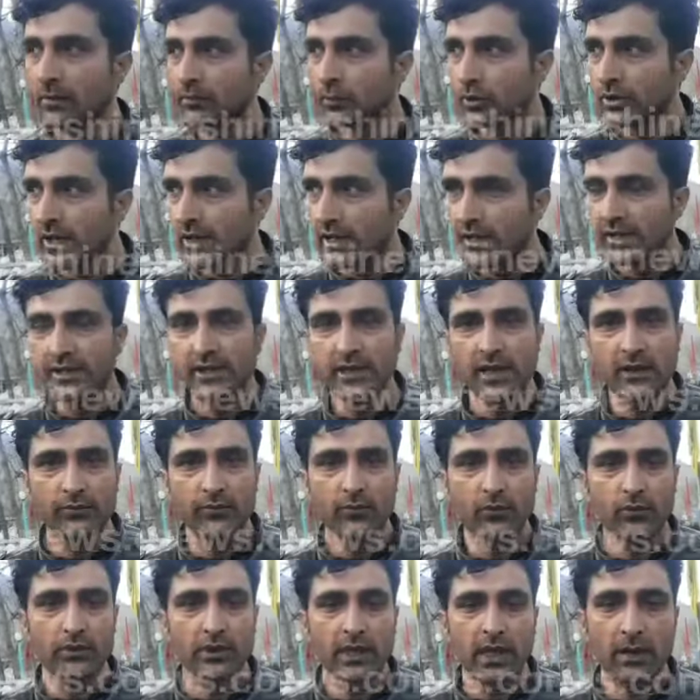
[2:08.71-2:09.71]
मुझे किसी ने
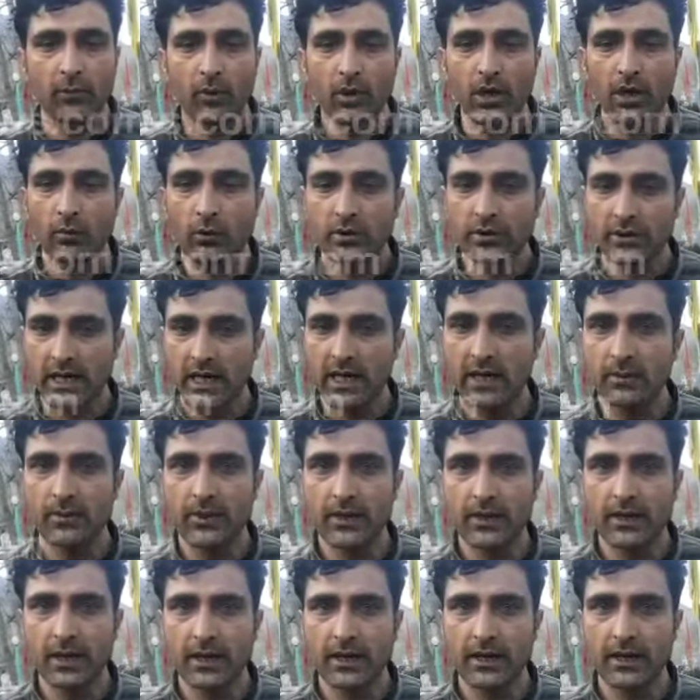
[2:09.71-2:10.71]
फ़ोन किया बोला वो चाय
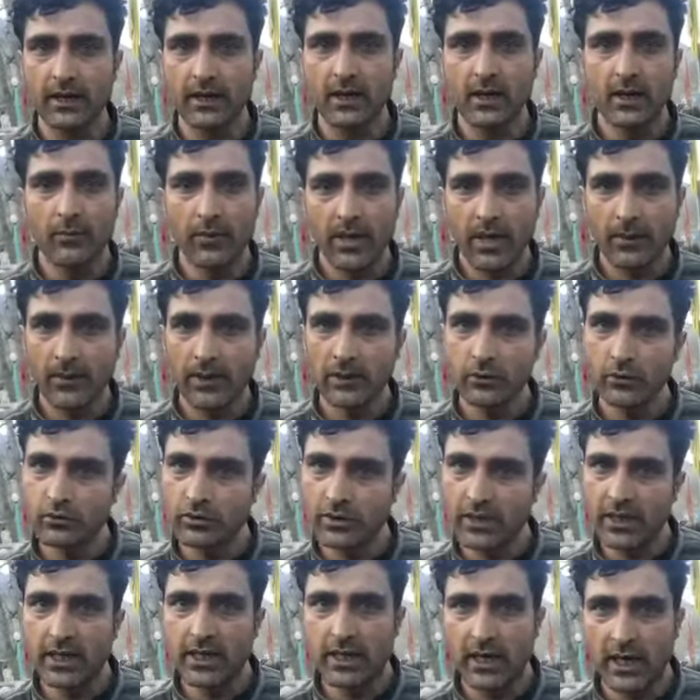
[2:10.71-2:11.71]
पी रहे हैं मेरे पास
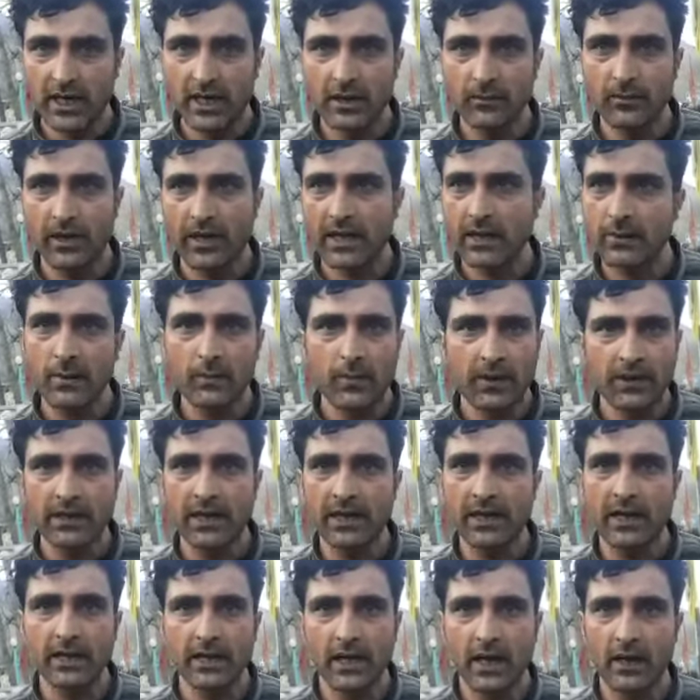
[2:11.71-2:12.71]
उनकी रिकॉर्डिंग पड़ी है मैं
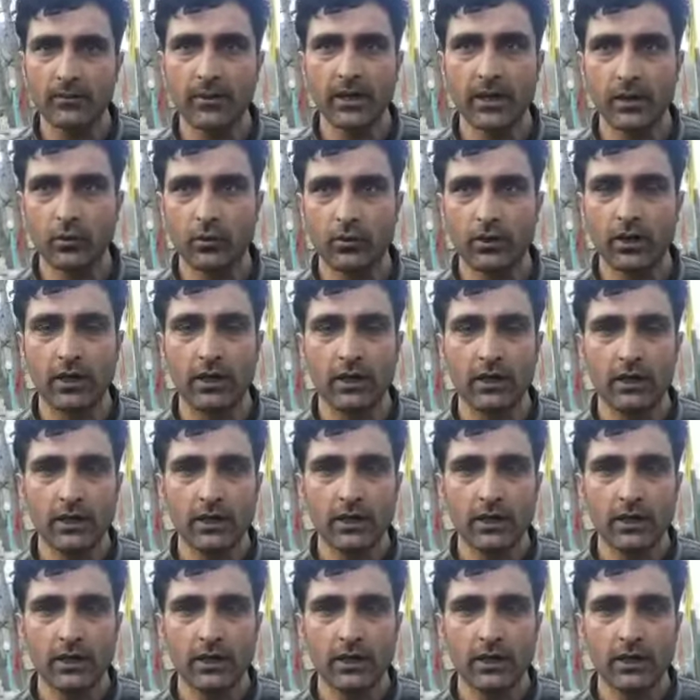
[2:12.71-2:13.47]
बंदे का नाम नहीं लूँगा